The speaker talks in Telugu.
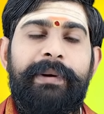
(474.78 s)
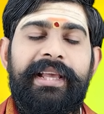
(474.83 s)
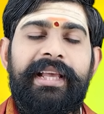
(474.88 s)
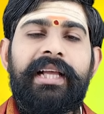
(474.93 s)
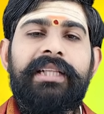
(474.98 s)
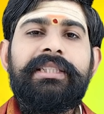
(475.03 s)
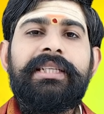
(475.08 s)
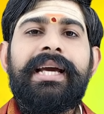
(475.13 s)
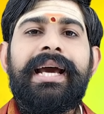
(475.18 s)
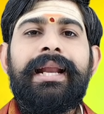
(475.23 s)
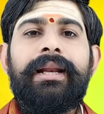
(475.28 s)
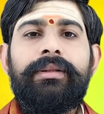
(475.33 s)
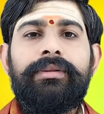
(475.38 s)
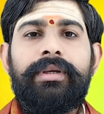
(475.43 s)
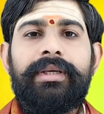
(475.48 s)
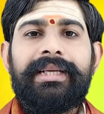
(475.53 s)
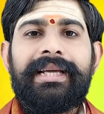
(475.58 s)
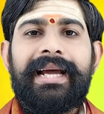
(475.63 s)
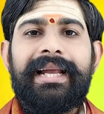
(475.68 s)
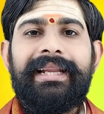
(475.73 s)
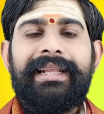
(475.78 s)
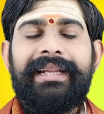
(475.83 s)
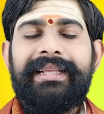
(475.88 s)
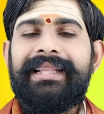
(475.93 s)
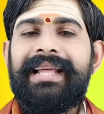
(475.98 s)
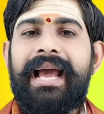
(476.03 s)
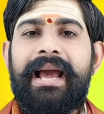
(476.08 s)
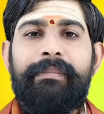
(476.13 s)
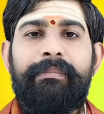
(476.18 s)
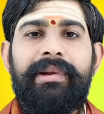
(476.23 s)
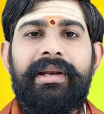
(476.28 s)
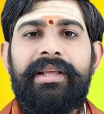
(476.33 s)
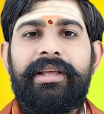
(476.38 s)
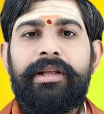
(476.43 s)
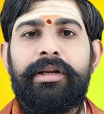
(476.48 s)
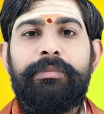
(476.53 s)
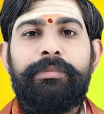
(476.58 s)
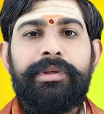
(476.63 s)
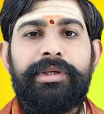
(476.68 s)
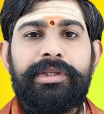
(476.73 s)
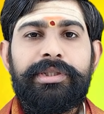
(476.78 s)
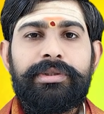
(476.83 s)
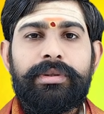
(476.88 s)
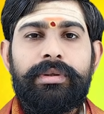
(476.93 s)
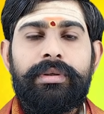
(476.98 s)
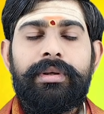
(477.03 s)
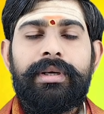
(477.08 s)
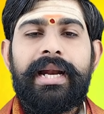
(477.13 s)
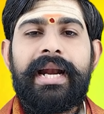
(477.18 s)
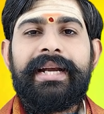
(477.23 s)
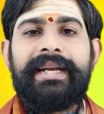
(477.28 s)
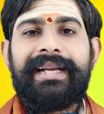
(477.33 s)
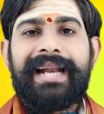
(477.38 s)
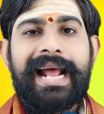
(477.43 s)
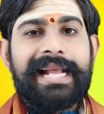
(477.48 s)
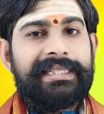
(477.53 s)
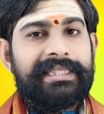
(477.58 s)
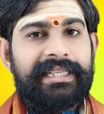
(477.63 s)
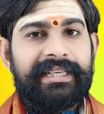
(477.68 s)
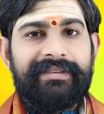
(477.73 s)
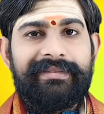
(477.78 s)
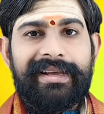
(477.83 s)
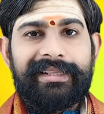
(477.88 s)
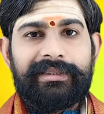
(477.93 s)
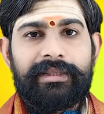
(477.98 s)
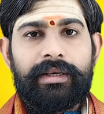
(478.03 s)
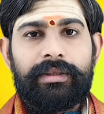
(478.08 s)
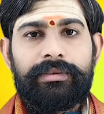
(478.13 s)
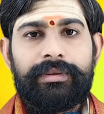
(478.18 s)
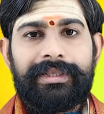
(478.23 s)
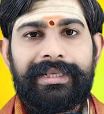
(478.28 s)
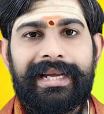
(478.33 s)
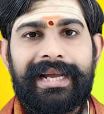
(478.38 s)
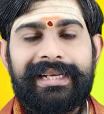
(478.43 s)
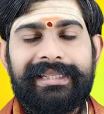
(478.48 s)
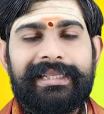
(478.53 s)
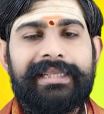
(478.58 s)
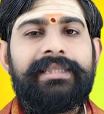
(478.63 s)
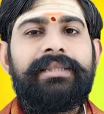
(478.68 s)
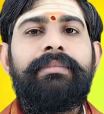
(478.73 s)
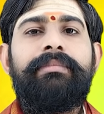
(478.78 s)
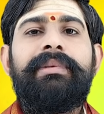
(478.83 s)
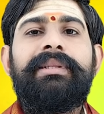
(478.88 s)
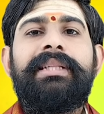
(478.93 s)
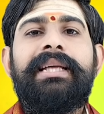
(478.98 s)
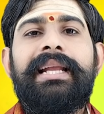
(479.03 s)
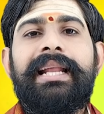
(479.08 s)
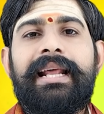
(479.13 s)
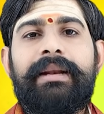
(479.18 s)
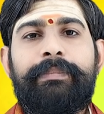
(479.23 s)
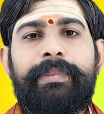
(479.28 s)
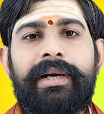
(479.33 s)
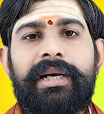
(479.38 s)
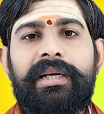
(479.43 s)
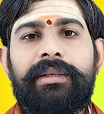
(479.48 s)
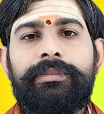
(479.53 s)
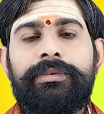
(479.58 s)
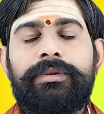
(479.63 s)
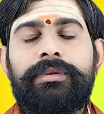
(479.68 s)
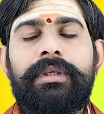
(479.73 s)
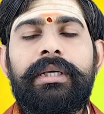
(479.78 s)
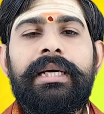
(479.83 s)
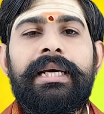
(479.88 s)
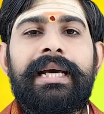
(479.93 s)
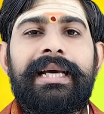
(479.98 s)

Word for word: పై అధికారులతోటి కానీ లేదా ఎమ్మెల్యేలు మినిస్టర్లు లాంటి రాజకీయవేత్తలతోటి కానీ సత్సంబంధాలు ఏర్పడడము